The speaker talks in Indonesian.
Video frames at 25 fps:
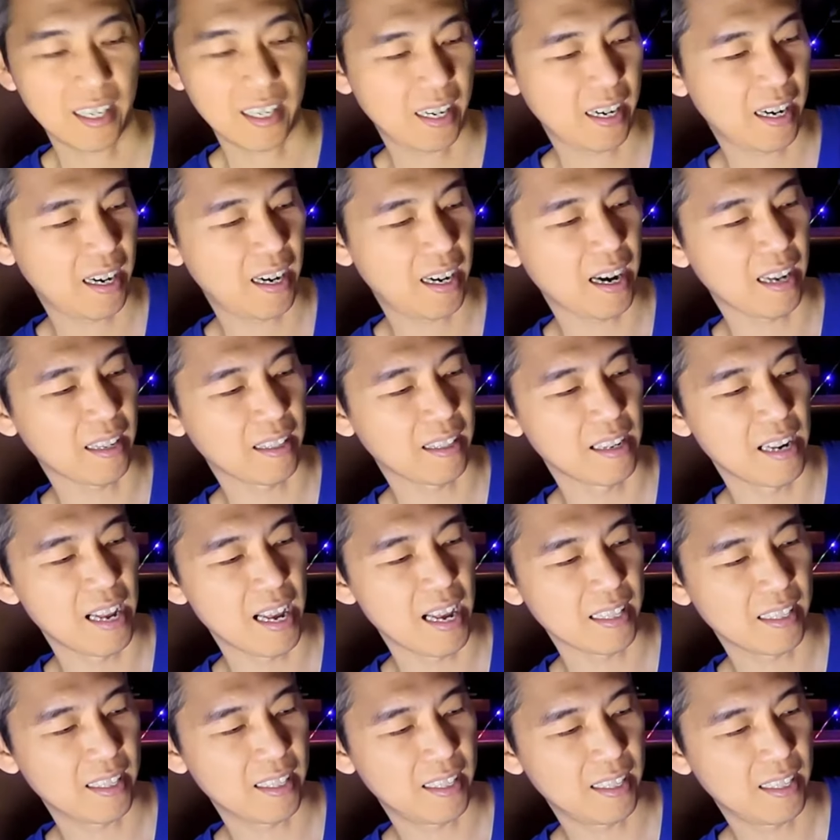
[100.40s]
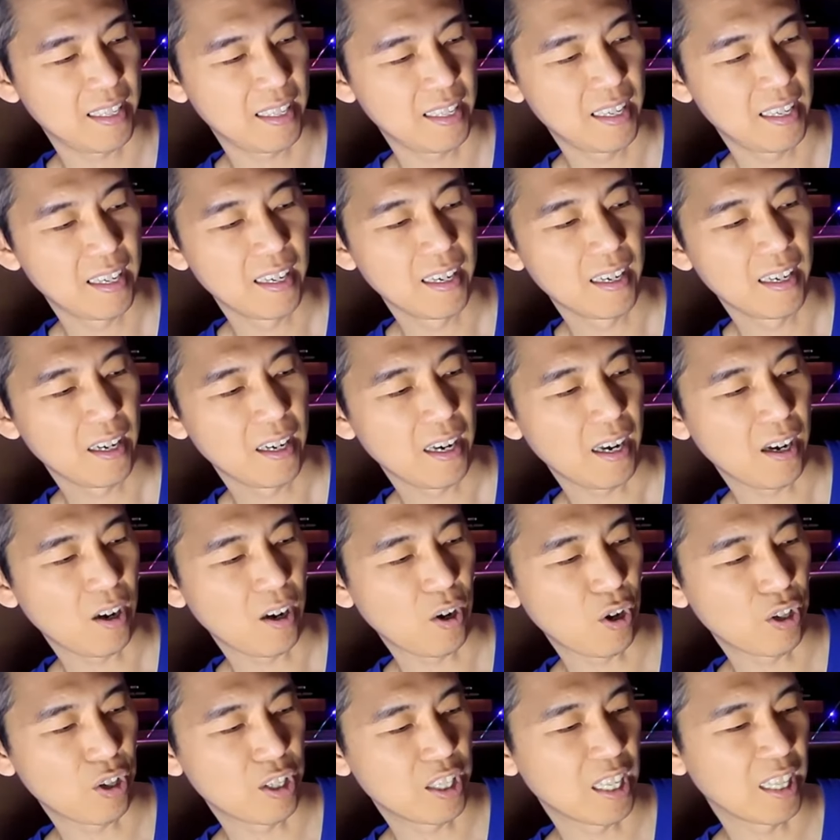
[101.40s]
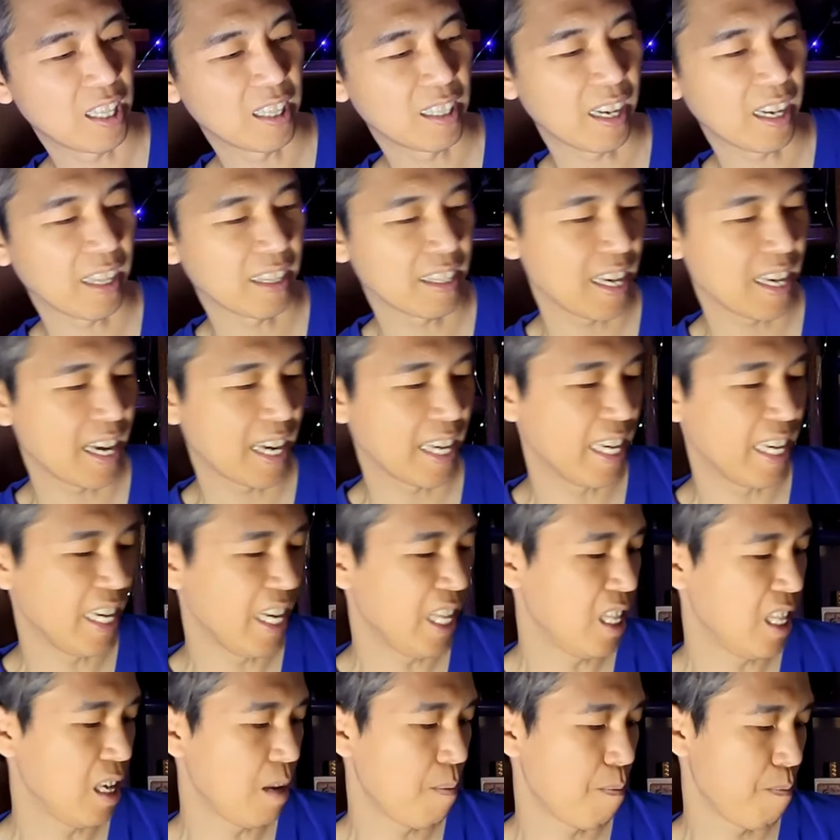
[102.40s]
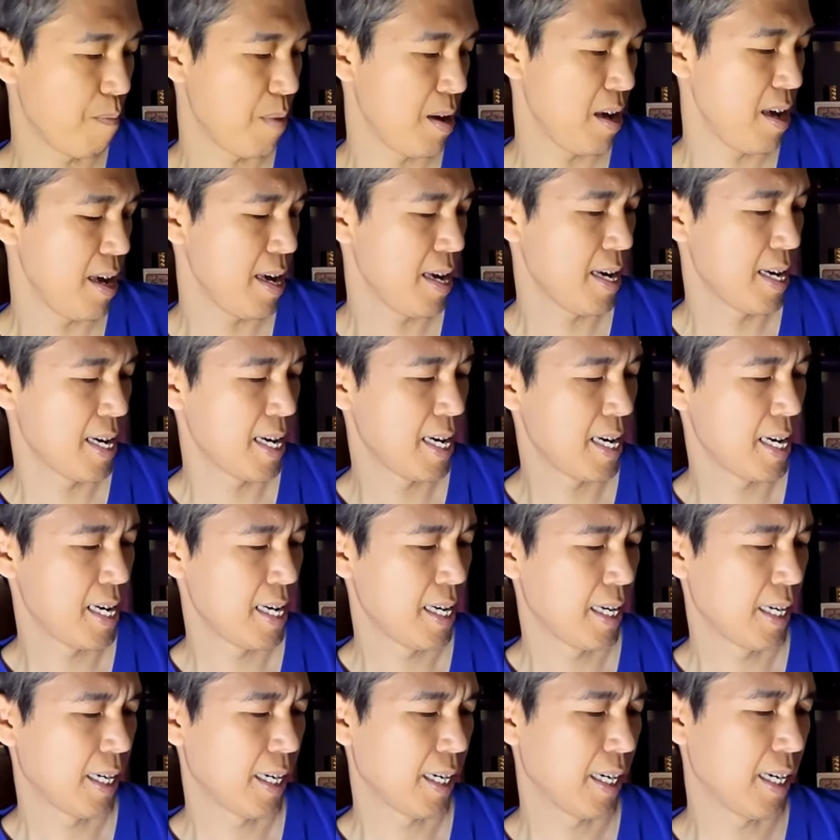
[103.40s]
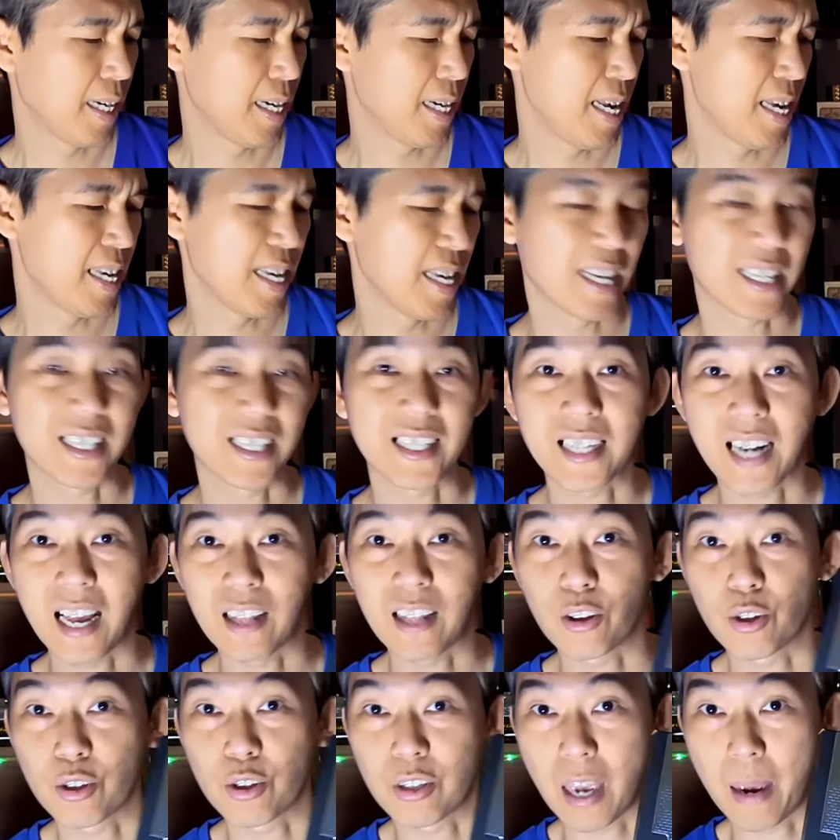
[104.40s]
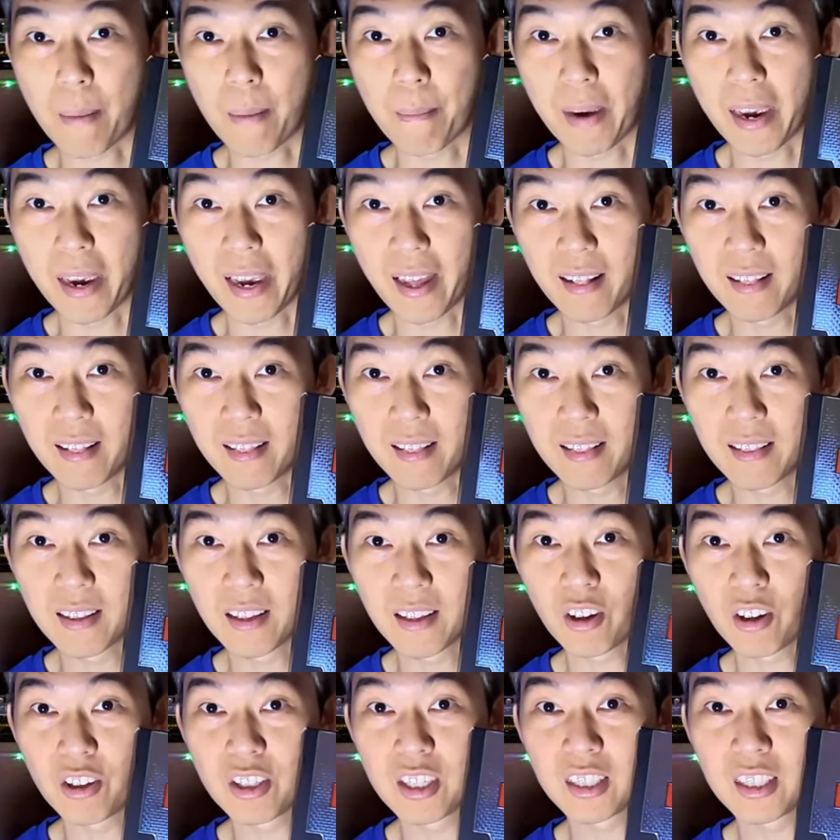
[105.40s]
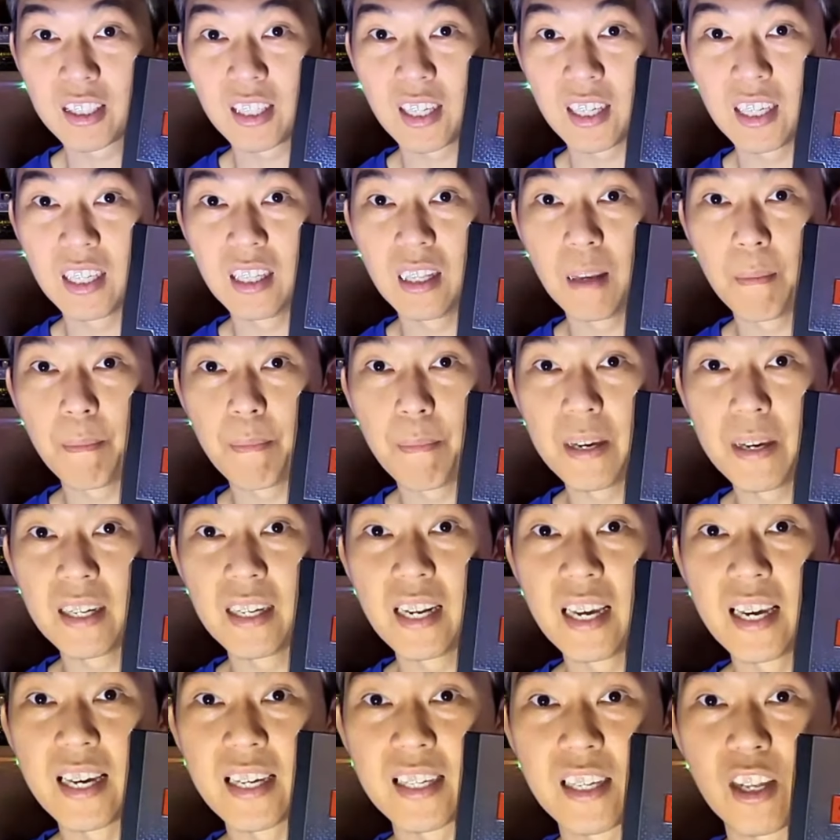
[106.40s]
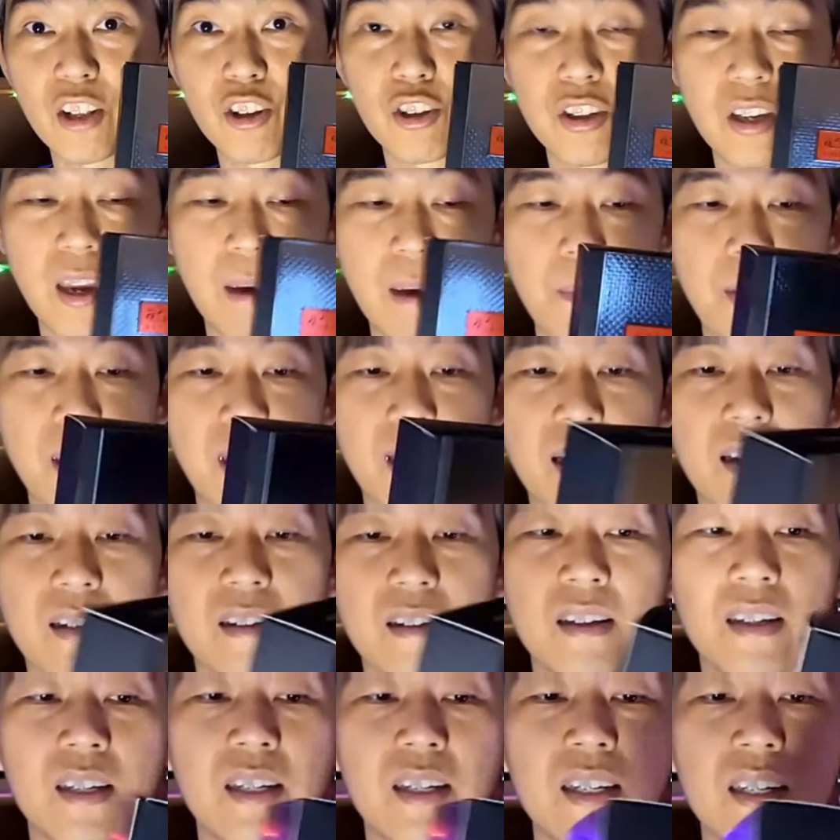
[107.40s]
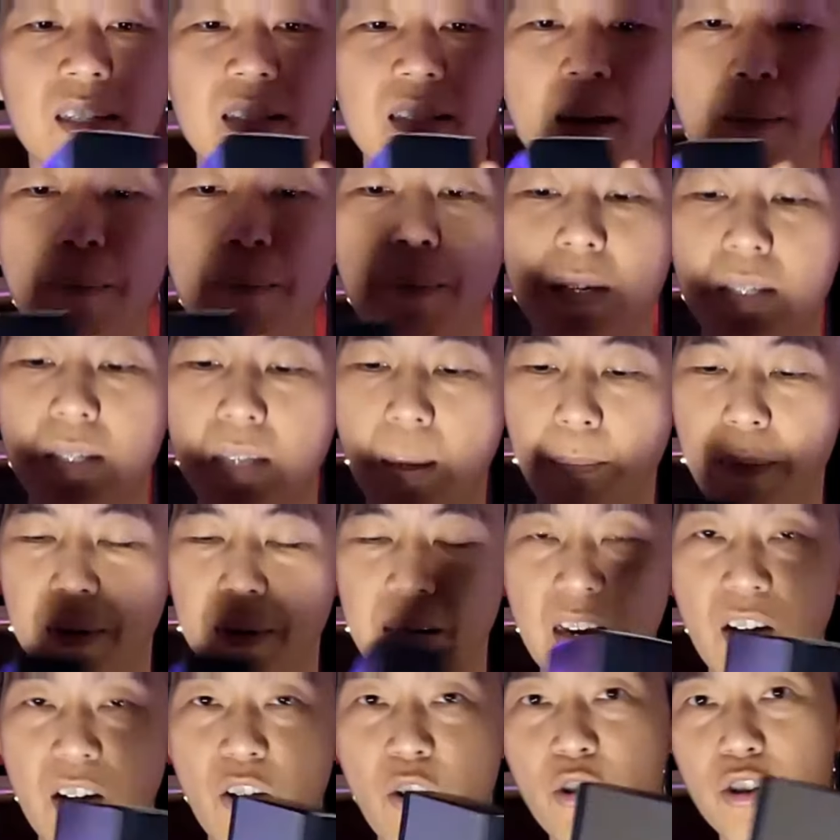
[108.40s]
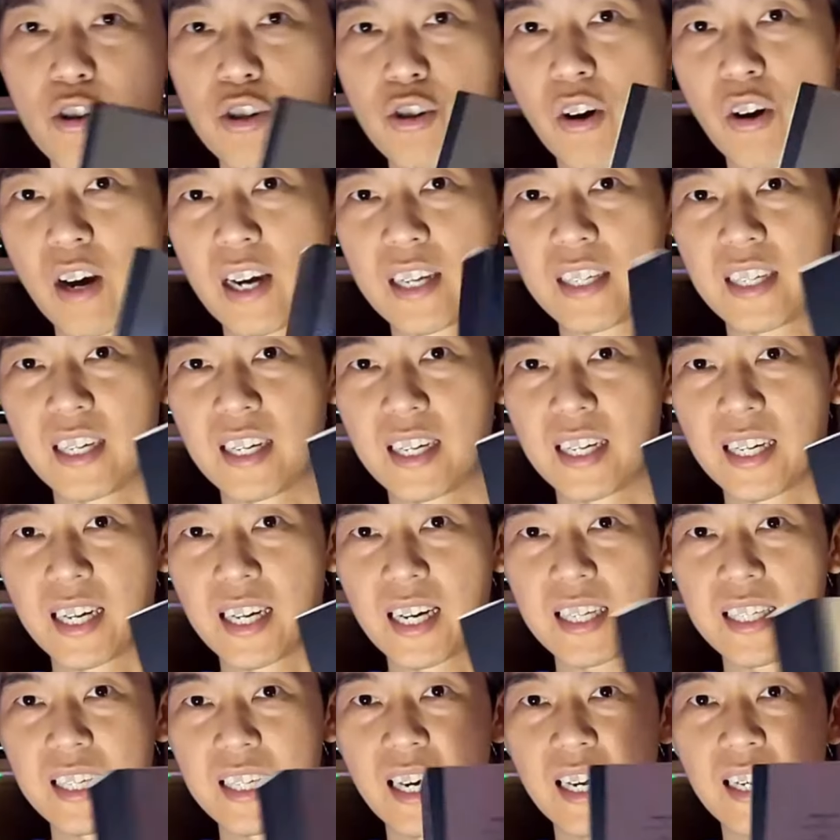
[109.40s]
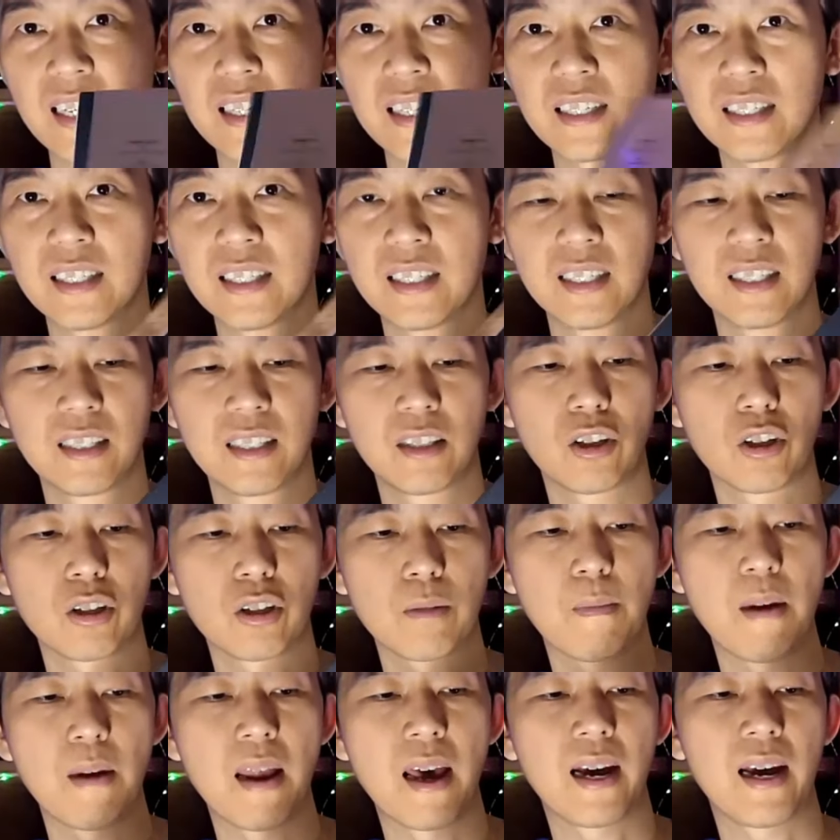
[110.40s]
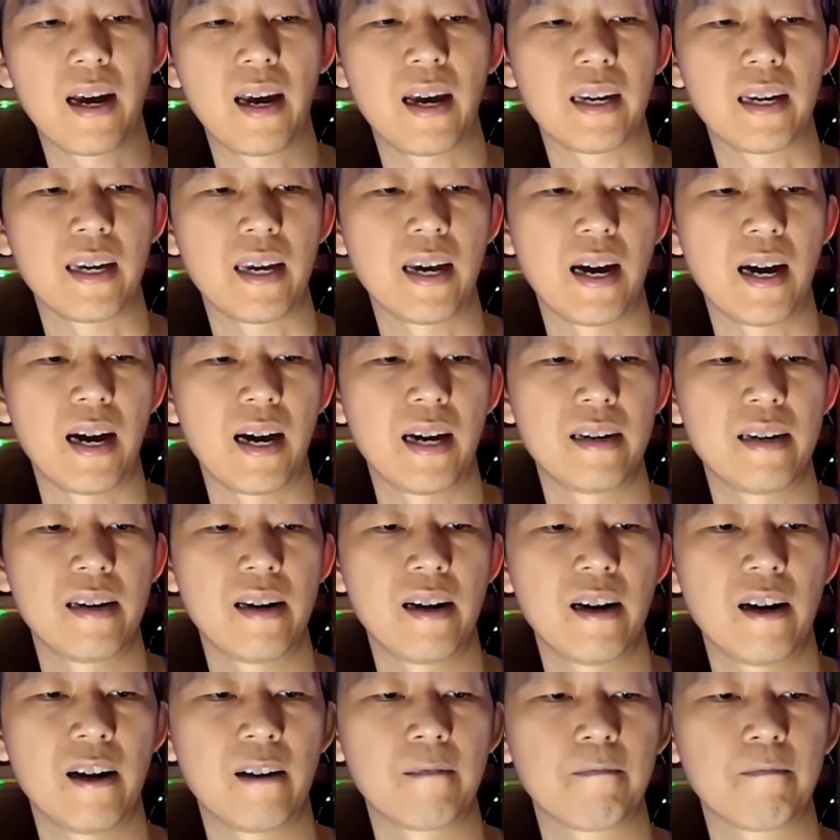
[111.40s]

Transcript: cut Katzelach konsentratnya EDP gedenya 100 ml konsentrat EDP gedenya 100 ml samping-sampingnya kosong aja ya guys ya terus belakangnya ada